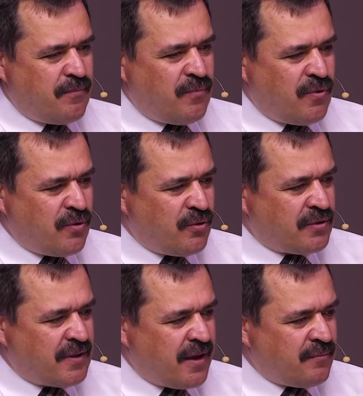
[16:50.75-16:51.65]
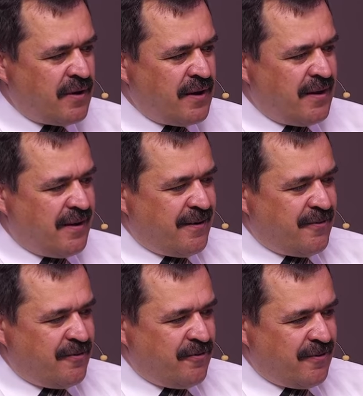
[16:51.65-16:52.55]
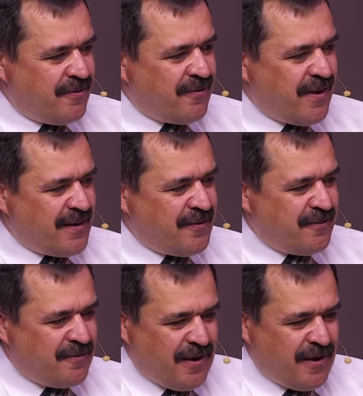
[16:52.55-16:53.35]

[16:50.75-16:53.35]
могут нам э,